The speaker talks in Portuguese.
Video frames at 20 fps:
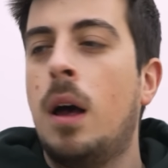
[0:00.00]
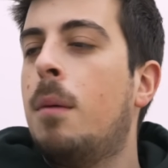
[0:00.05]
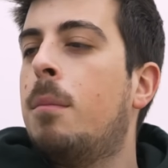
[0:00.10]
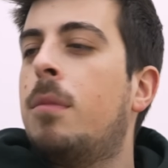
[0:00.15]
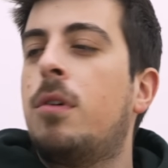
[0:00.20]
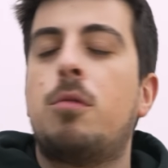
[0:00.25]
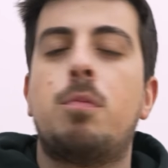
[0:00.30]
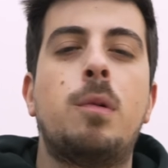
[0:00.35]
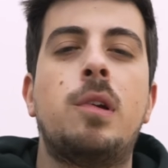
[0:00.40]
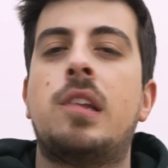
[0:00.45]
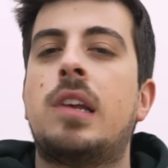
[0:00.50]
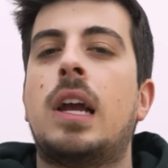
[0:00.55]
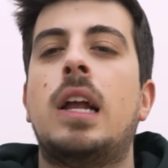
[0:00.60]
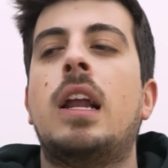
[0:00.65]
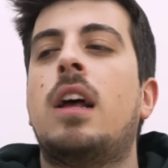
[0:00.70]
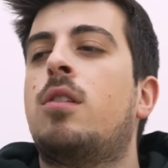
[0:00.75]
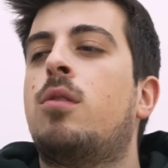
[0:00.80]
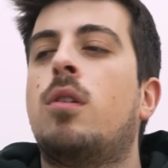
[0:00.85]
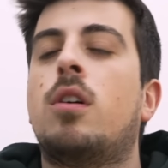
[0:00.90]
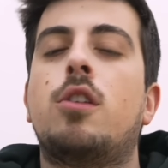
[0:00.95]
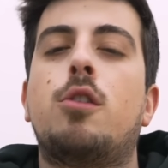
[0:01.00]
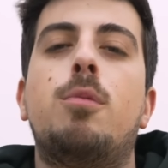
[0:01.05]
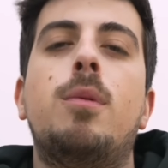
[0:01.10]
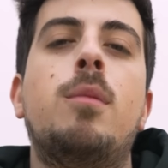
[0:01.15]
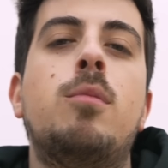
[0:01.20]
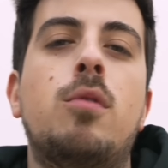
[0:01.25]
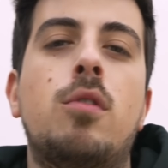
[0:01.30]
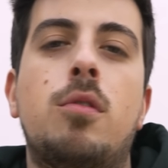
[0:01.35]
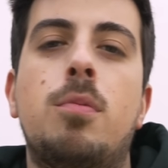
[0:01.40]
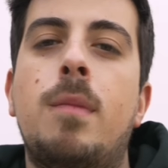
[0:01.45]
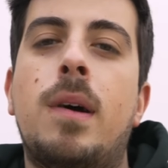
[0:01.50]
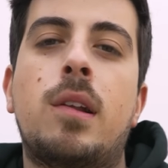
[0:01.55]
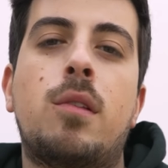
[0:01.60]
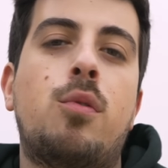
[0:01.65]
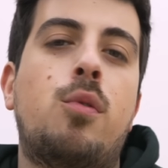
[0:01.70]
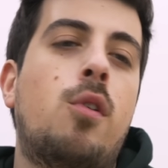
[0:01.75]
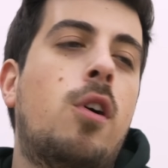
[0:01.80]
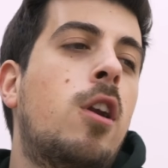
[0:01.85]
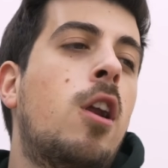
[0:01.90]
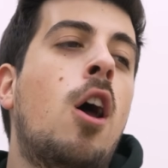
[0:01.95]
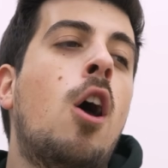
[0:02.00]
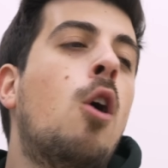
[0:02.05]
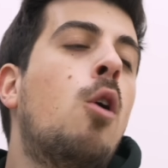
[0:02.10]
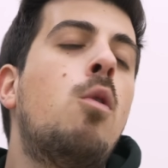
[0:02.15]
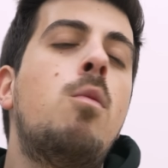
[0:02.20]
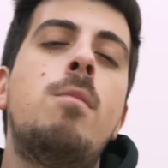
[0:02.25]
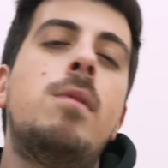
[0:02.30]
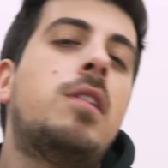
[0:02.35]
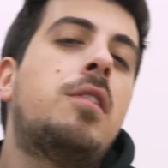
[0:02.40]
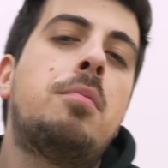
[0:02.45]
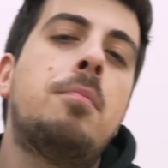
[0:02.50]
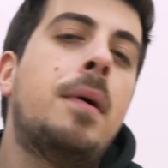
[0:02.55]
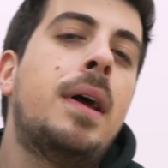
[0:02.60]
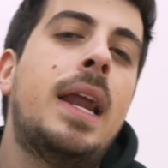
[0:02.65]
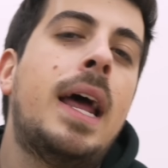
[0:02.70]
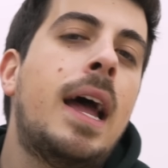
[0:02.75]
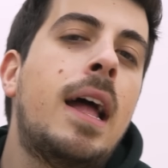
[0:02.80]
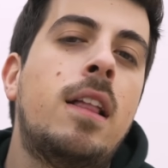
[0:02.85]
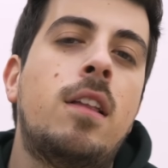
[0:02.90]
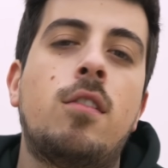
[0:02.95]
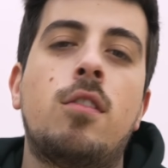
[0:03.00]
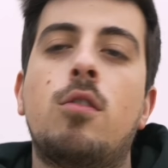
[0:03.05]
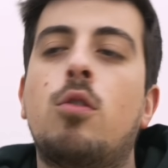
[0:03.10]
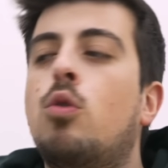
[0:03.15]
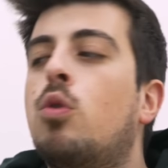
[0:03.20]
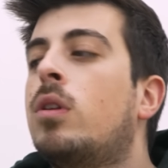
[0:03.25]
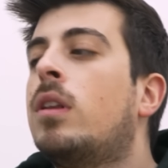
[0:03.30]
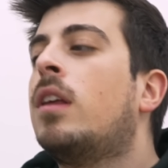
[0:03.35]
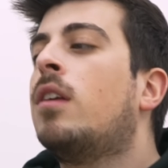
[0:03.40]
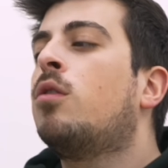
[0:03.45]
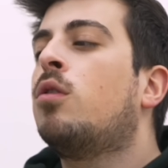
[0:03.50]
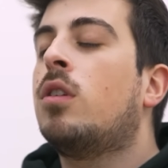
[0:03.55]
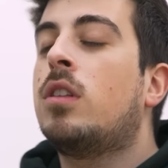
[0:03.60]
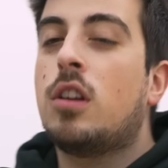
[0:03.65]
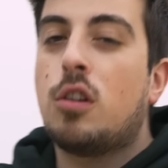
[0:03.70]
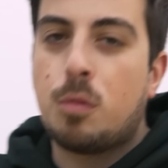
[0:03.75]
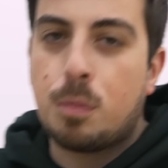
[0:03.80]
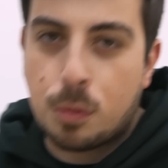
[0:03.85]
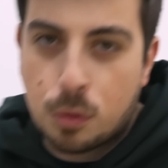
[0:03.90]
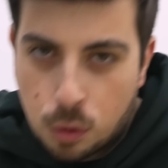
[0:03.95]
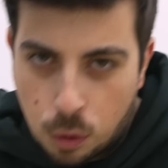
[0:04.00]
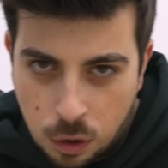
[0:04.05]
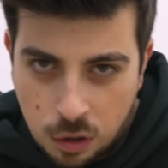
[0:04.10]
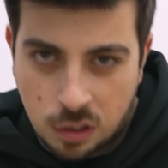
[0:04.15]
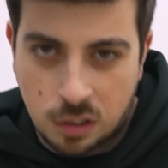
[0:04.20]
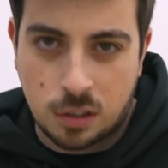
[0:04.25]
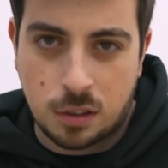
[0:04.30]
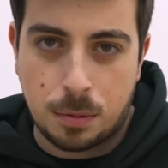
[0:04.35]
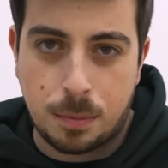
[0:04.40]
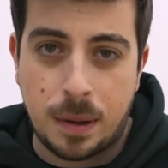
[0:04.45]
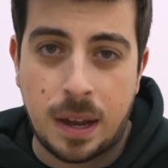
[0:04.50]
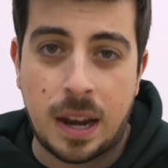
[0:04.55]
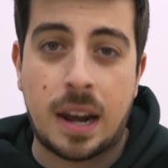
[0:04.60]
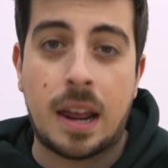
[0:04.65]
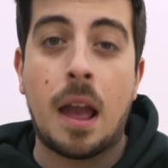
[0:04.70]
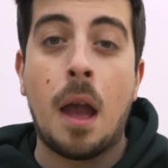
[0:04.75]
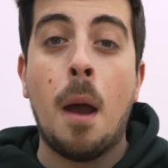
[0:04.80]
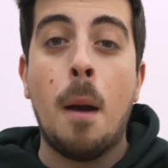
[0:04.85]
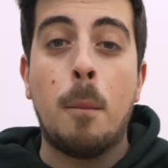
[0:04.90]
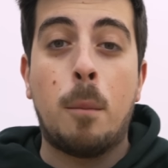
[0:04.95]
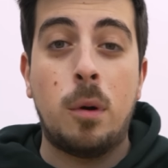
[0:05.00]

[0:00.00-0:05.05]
mas depois se calhar só recebemos o smartphone uma semana antes de todas as outras pessoas receberem.